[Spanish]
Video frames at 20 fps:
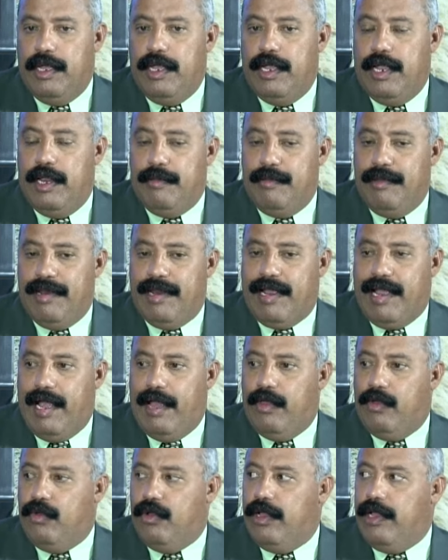en el
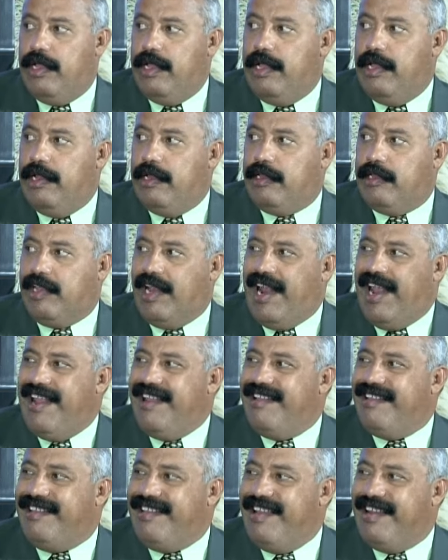mercado eh, eh,
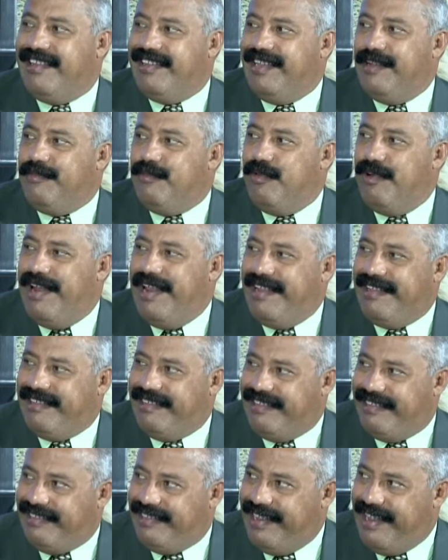traen cierta
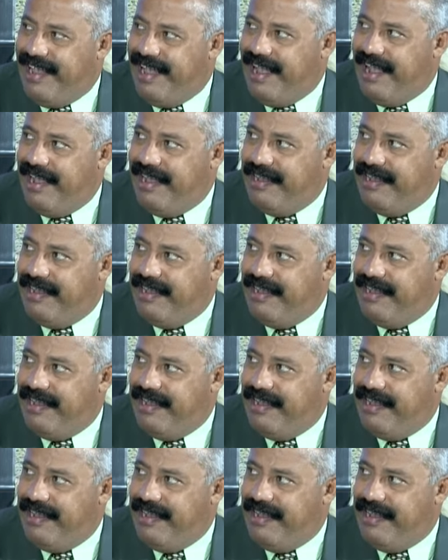molestia.